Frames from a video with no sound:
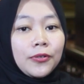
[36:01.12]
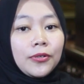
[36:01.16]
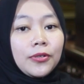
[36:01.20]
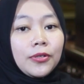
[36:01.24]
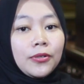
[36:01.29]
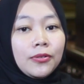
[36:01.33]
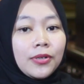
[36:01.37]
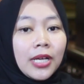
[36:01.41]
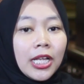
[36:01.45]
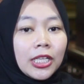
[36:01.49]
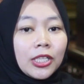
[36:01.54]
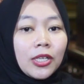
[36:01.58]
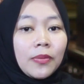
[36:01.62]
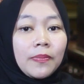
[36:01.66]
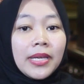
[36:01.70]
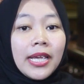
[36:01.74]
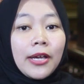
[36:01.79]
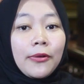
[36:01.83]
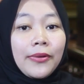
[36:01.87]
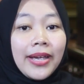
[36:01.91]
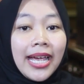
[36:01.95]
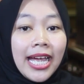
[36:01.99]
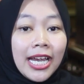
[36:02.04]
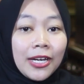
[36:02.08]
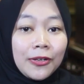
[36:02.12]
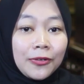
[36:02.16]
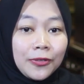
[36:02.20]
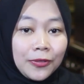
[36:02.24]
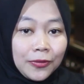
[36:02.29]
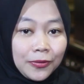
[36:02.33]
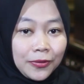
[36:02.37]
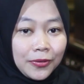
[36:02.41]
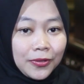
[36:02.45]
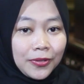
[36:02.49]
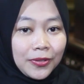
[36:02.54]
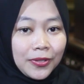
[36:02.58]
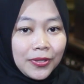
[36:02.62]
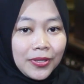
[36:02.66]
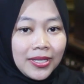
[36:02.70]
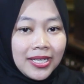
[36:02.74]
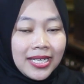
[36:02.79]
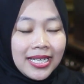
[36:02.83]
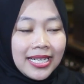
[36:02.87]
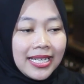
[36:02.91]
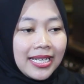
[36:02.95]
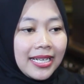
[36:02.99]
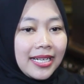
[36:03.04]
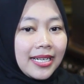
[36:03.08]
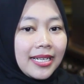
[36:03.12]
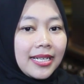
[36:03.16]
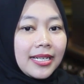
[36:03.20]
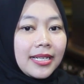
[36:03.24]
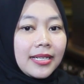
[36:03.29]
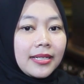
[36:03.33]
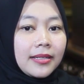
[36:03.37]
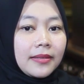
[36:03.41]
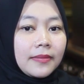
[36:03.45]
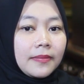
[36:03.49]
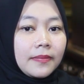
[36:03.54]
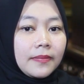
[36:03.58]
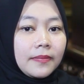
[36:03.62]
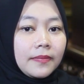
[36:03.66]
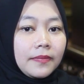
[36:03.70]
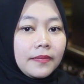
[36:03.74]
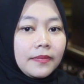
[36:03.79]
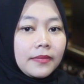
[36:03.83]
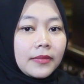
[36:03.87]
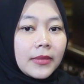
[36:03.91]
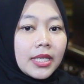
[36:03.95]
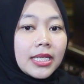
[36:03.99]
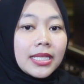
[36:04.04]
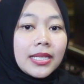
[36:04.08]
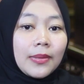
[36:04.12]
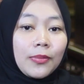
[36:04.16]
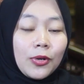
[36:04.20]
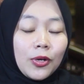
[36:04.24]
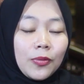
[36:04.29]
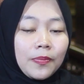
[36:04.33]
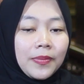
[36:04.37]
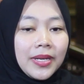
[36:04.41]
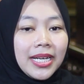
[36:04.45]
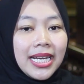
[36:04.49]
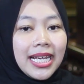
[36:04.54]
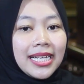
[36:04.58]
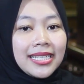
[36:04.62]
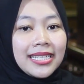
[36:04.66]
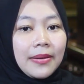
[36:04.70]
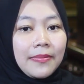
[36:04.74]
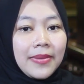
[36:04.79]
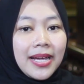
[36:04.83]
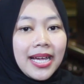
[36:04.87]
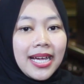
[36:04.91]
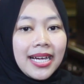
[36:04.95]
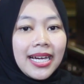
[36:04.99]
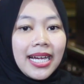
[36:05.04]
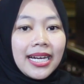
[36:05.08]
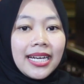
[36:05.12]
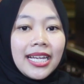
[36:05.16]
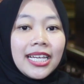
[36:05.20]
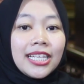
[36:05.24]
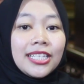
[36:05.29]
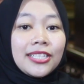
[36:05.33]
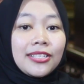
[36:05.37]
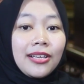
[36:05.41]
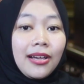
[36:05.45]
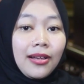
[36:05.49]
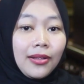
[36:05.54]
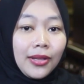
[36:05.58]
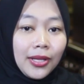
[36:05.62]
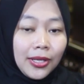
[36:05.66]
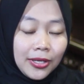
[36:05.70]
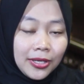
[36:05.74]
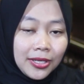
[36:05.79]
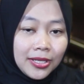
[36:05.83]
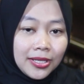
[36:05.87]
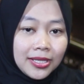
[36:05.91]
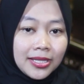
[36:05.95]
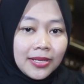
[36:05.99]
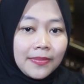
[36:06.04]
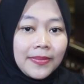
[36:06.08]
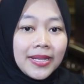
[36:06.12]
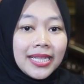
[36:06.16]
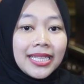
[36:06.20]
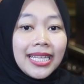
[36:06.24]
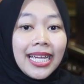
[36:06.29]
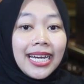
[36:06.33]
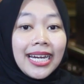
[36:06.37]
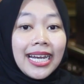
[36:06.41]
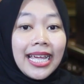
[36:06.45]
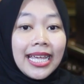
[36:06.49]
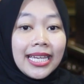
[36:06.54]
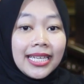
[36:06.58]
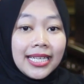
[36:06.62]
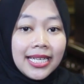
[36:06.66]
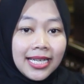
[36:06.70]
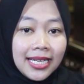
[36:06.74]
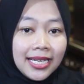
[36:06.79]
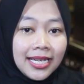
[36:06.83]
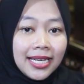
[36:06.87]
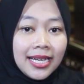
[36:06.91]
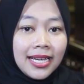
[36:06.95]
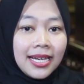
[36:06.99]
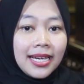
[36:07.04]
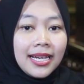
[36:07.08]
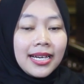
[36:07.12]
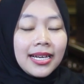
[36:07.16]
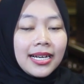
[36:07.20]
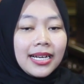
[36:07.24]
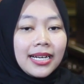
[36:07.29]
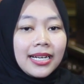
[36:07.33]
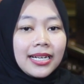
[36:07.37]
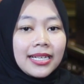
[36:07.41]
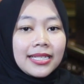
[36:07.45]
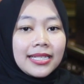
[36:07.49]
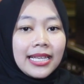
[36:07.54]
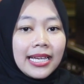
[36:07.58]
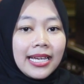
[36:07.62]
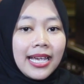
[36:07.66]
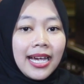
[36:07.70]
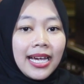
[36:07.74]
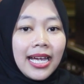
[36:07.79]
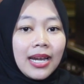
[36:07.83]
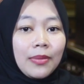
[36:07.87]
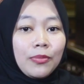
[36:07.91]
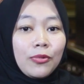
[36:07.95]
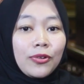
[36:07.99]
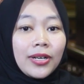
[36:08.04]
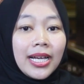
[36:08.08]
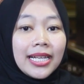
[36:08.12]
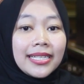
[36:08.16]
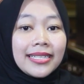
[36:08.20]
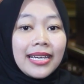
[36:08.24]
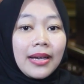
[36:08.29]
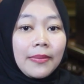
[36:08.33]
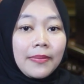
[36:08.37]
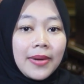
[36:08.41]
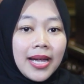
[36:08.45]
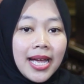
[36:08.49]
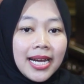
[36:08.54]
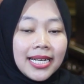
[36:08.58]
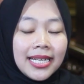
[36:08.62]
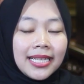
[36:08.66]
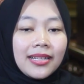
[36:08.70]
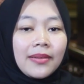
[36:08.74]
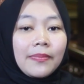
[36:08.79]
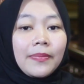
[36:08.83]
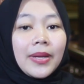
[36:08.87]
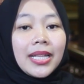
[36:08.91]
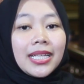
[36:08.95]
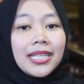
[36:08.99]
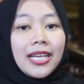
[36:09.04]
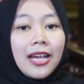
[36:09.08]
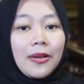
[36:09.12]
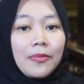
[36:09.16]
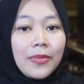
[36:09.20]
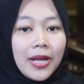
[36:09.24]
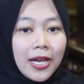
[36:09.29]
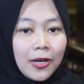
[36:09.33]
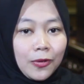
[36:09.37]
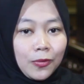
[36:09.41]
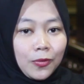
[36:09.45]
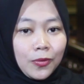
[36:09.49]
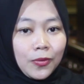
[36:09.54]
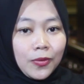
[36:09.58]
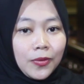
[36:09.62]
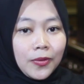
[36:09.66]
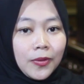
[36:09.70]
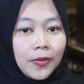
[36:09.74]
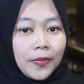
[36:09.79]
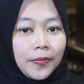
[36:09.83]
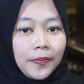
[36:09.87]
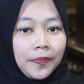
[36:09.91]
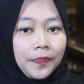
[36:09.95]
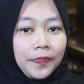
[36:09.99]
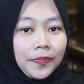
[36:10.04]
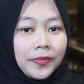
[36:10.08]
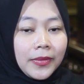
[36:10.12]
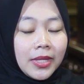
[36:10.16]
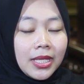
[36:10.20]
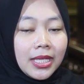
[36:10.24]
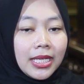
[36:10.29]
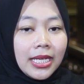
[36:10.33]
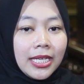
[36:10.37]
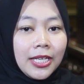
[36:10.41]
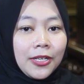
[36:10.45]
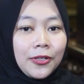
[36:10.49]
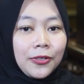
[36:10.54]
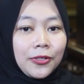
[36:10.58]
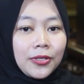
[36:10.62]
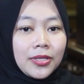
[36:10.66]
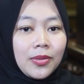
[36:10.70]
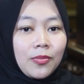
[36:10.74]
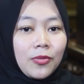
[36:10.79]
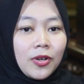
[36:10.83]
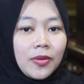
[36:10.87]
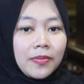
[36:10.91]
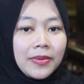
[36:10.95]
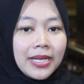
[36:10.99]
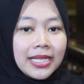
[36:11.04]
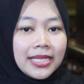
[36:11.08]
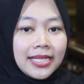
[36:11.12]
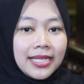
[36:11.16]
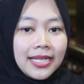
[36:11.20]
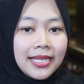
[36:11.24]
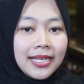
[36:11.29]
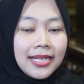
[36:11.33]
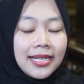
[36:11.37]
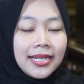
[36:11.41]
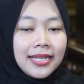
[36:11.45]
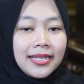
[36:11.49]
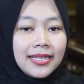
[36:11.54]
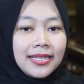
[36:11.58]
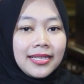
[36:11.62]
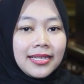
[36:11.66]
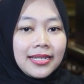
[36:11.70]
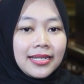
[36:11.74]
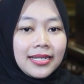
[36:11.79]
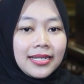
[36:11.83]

dulu atau via WA dulu. Sebelum pindah cabang. Sebelum pindah cabang karena insya Allah sebentar lagi e, saya akan buka cabang di tempat yang baru. Jadi untuk semua pasien